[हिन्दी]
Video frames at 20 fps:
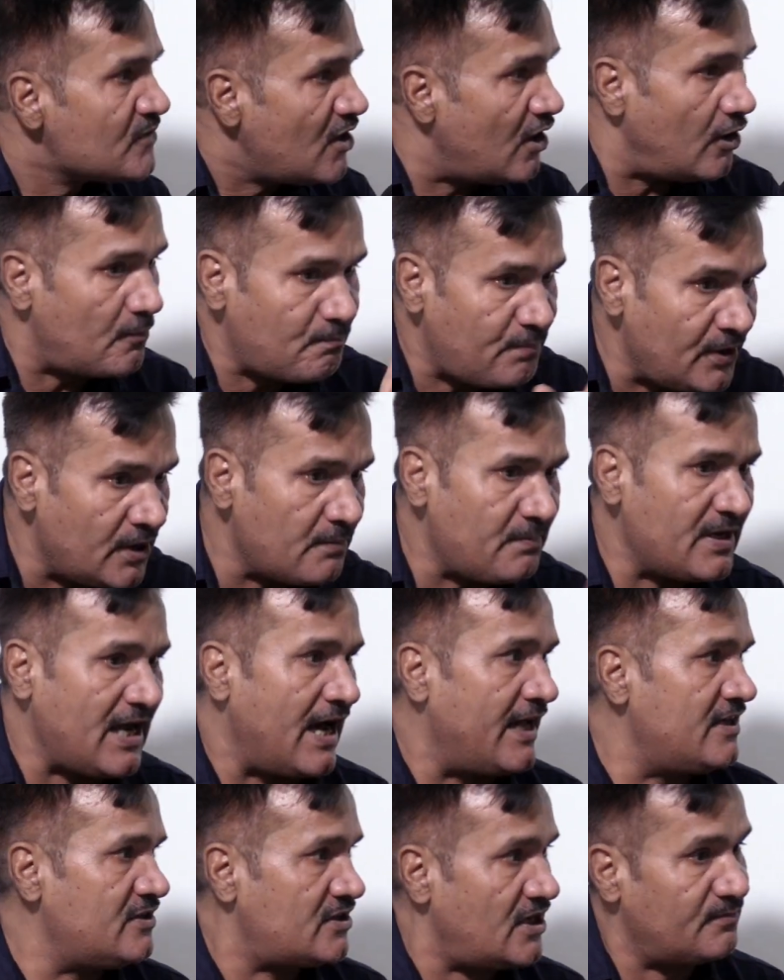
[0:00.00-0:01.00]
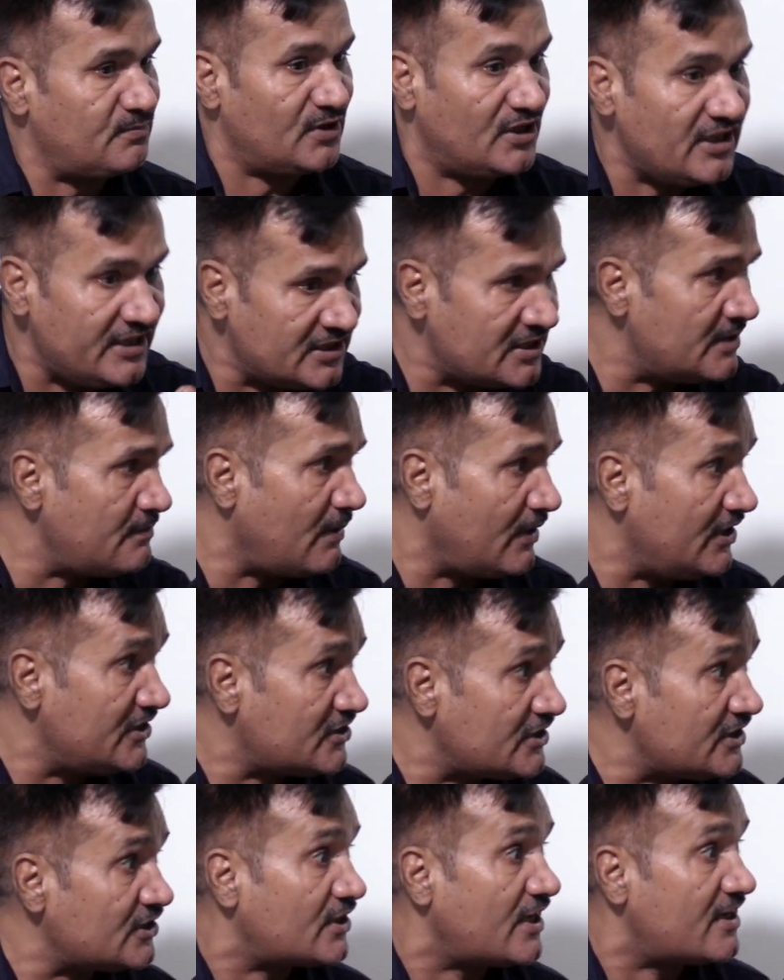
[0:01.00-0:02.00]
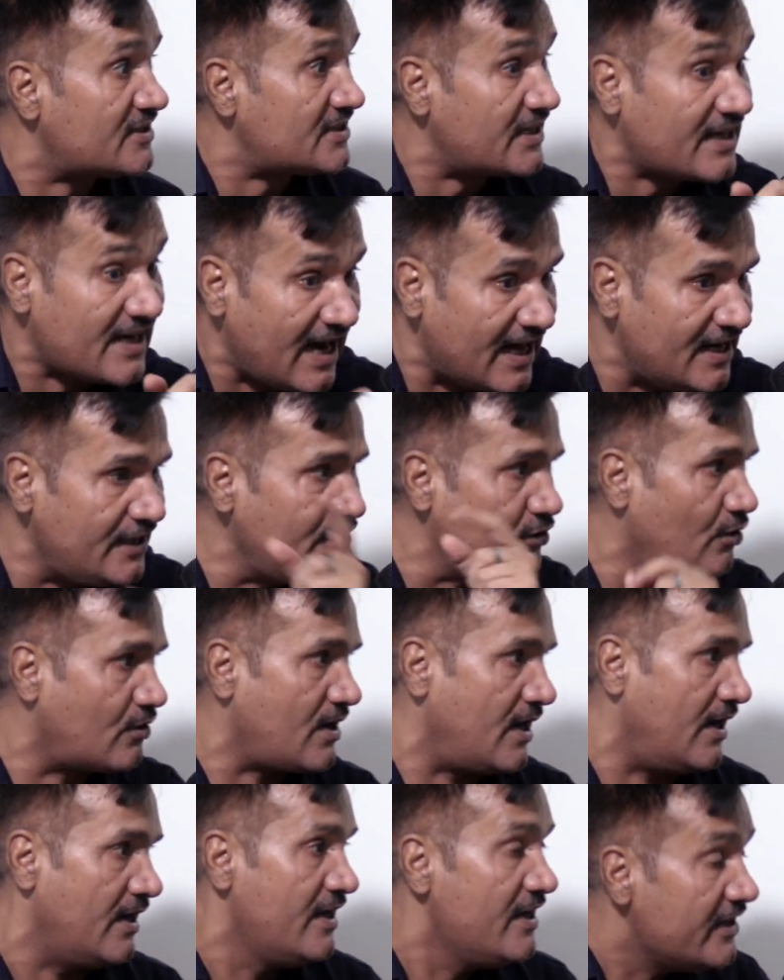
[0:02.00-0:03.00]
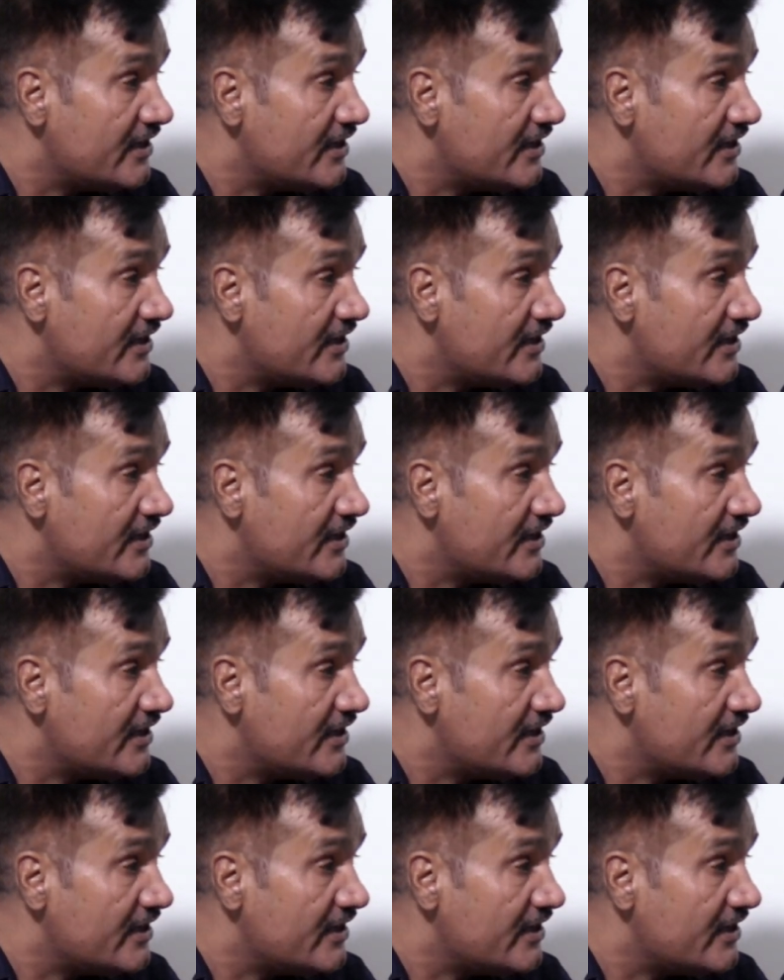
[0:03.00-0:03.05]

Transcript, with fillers: और फिर बिहारी शब्द इसी इसी तरह से गाली होगा